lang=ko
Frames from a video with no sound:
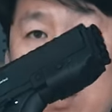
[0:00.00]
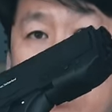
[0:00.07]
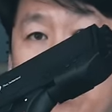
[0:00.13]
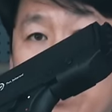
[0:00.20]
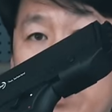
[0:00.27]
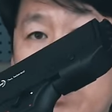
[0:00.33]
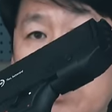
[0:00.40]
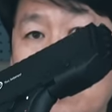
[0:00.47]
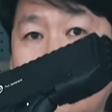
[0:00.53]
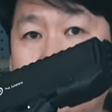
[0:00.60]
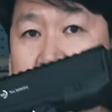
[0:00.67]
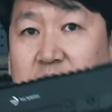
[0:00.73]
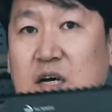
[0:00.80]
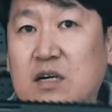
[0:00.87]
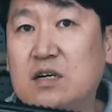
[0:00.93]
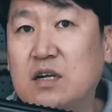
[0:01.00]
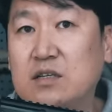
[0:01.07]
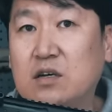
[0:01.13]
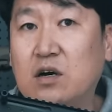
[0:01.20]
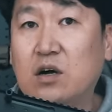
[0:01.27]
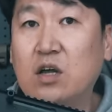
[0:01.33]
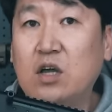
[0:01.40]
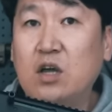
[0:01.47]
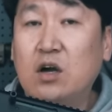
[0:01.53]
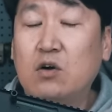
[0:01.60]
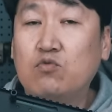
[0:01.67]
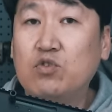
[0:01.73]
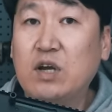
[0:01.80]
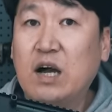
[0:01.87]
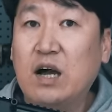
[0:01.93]
안에 비어 있습니다. 그래서
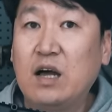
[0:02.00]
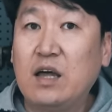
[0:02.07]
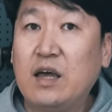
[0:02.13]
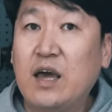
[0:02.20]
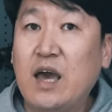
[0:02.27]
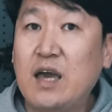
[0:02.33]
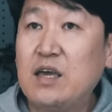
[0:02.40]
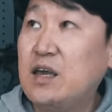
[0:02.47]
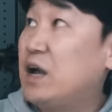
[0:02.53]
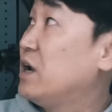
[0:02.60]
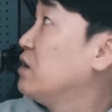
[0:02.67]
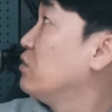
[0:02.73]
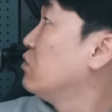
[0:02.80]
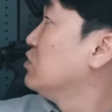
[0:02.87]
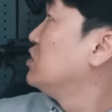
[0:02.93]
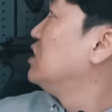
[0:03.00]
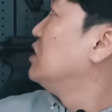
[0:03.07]
우리가 AR 이런